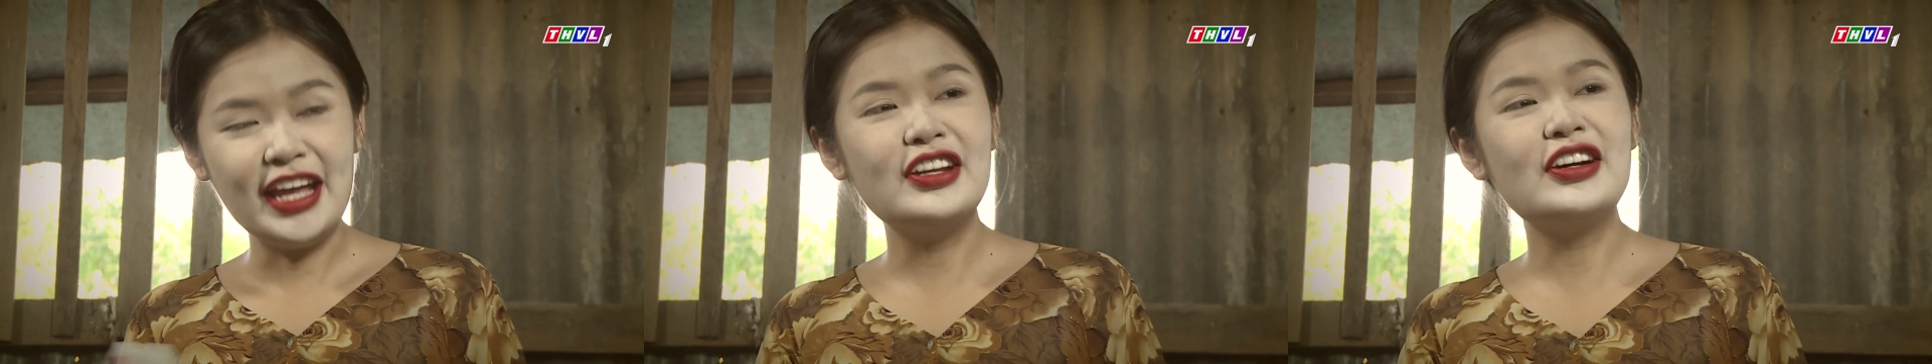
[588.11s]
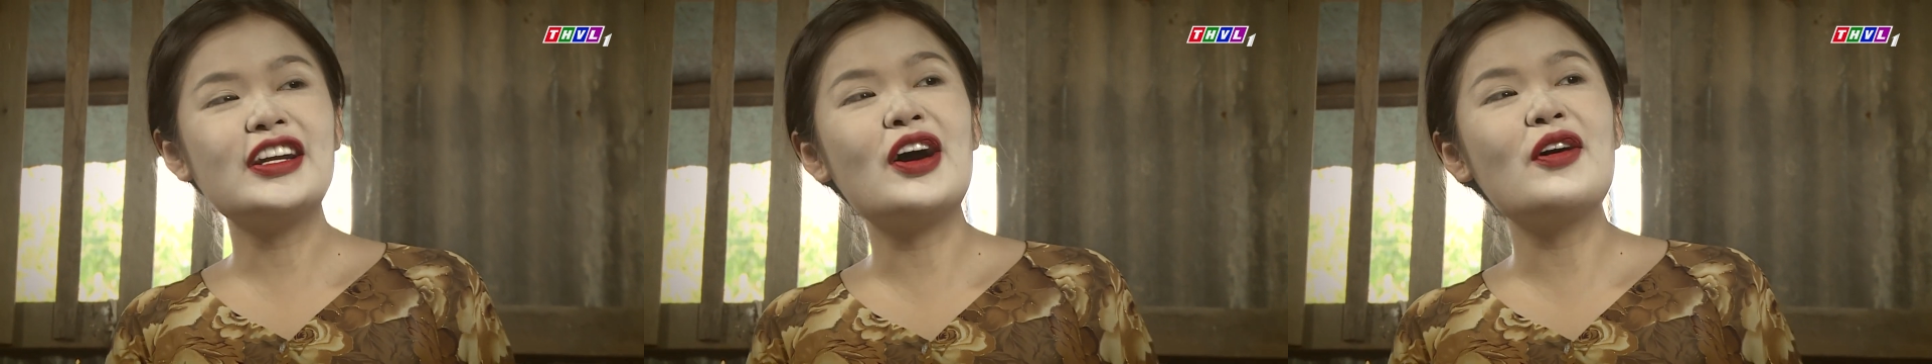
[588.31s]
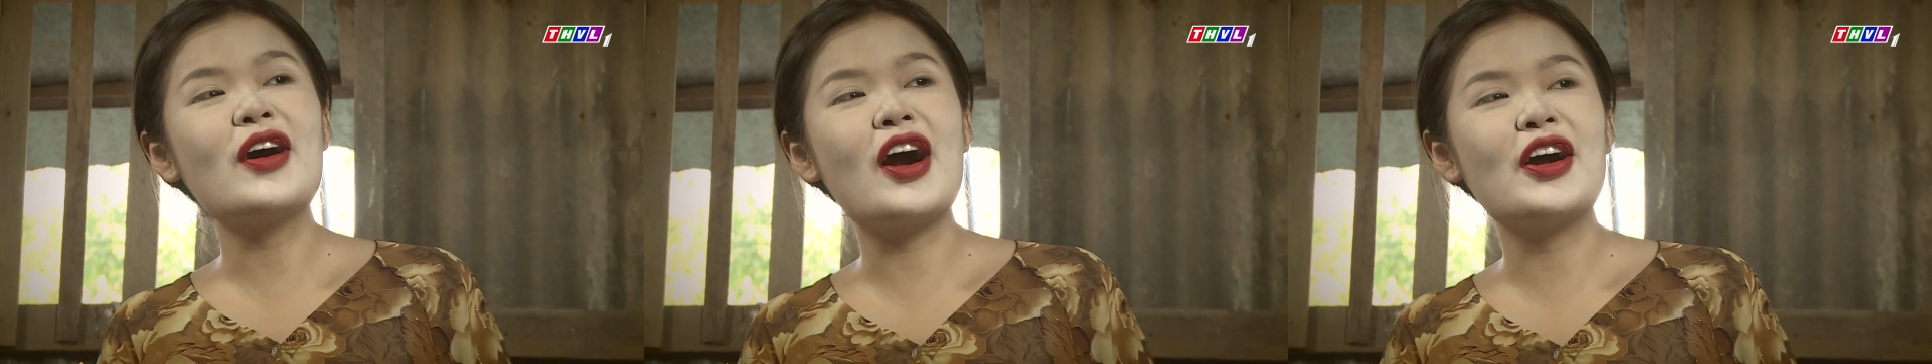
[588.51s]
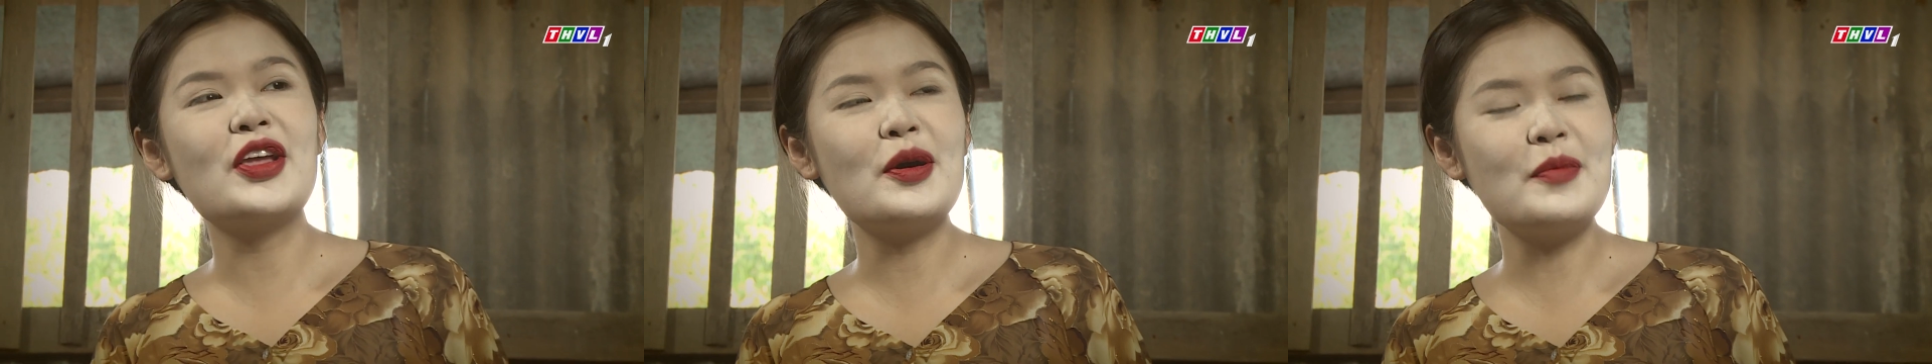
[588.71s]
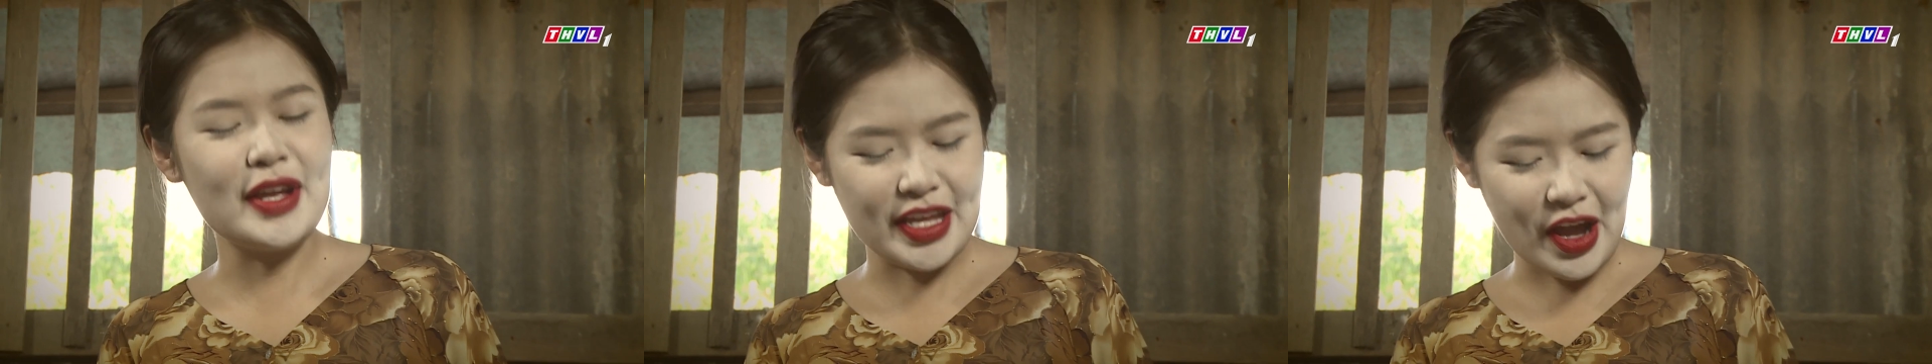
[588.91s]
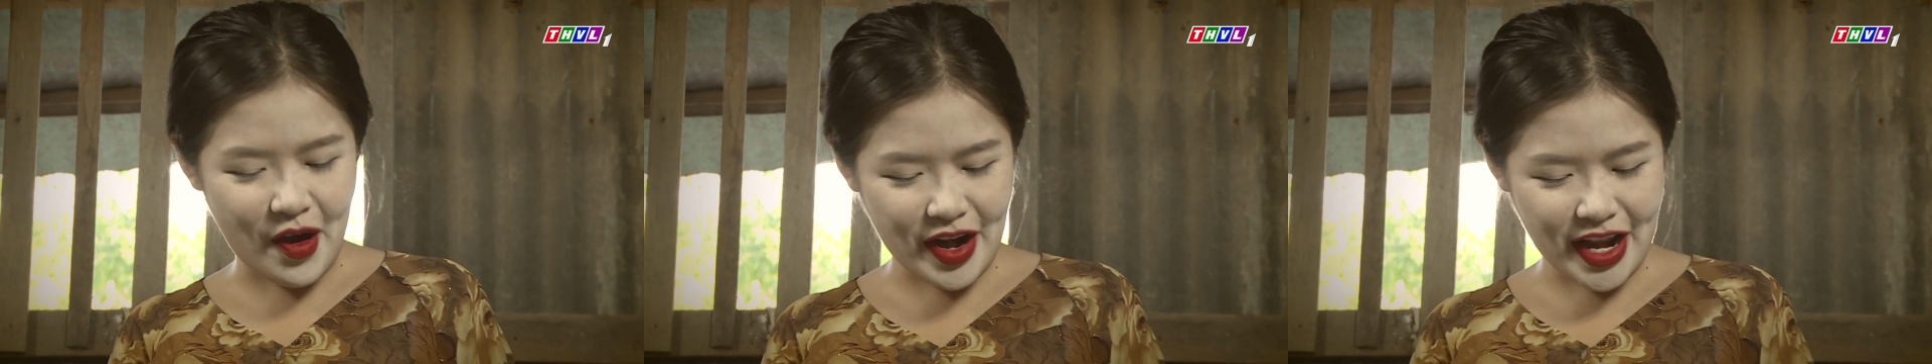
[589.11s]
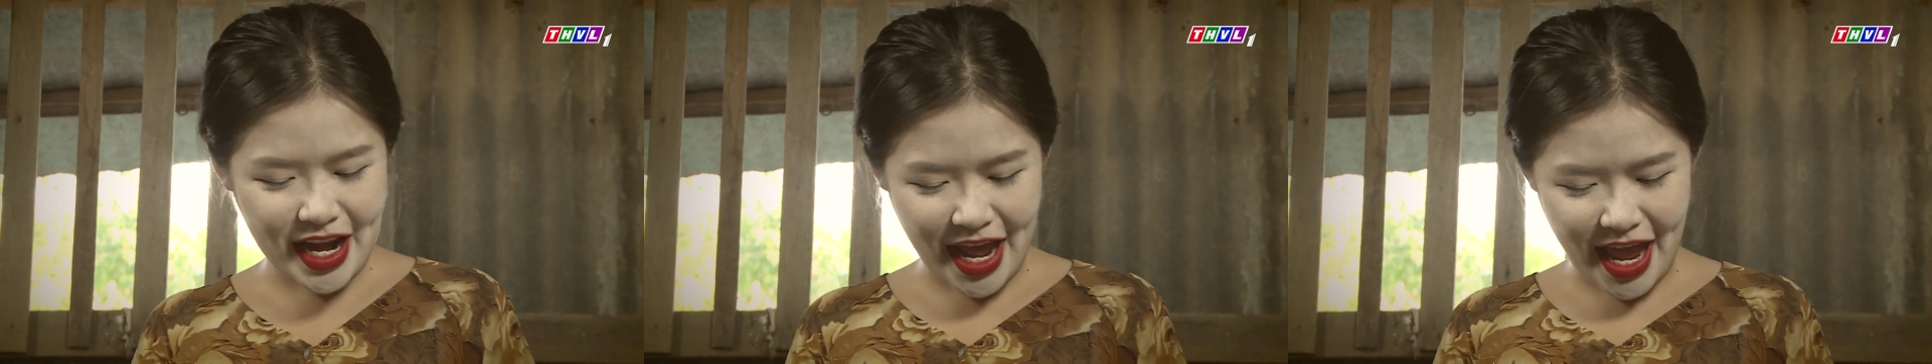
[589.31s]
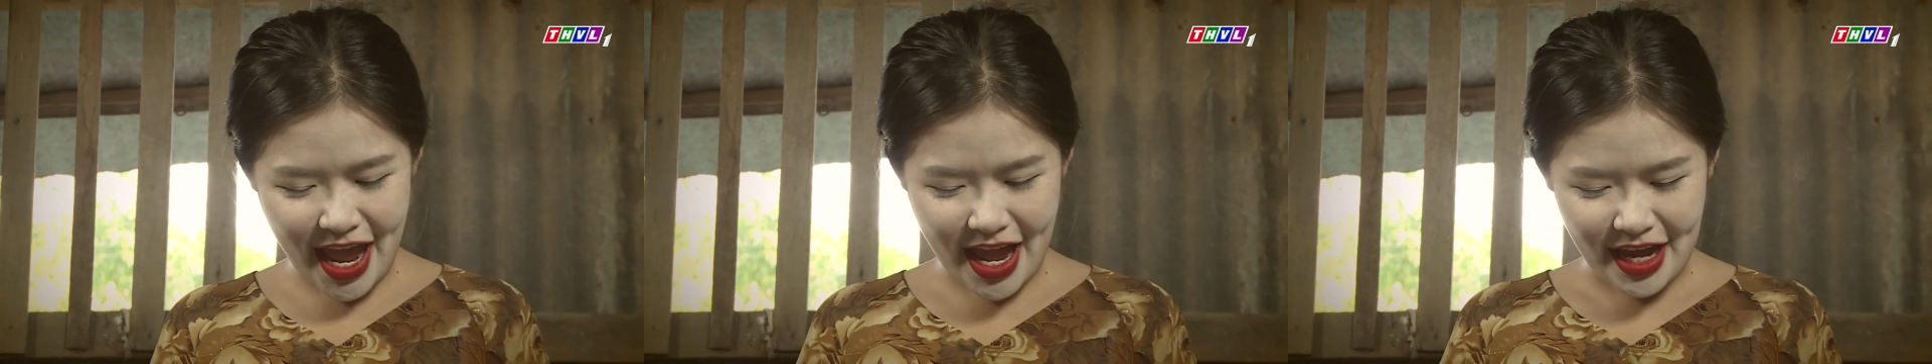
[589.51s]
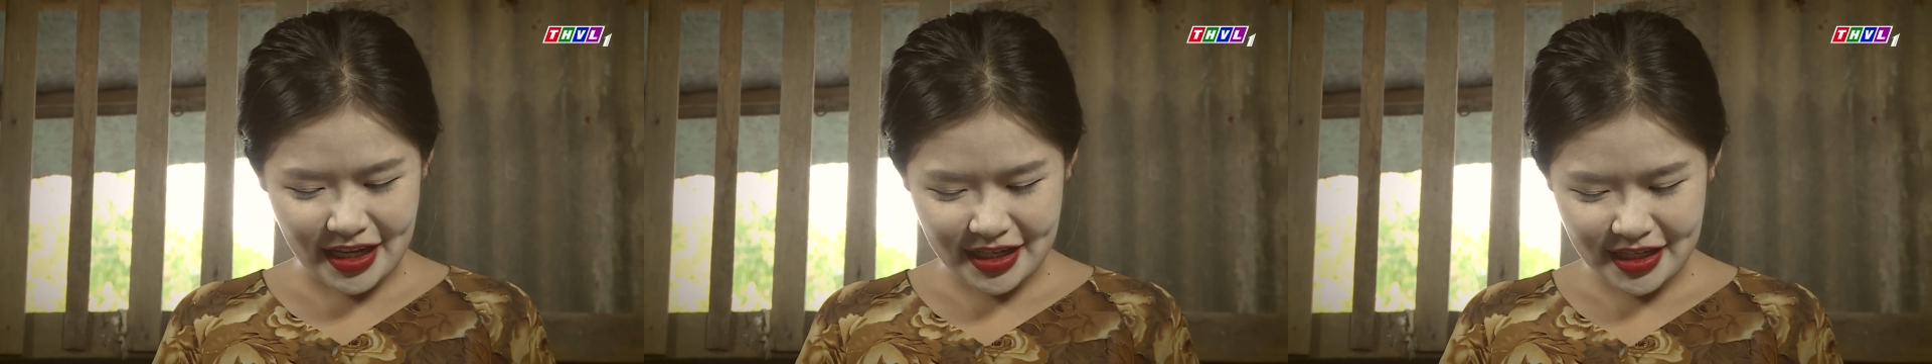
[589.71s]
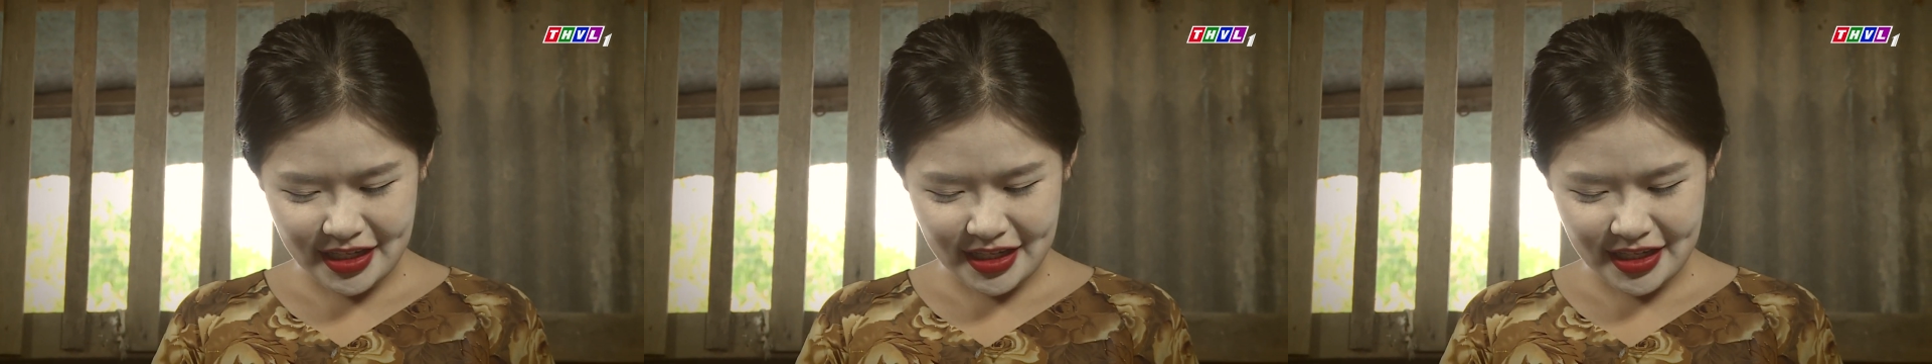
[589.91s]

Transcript: đứa đâu rồi vô mấy chó này nè dạ.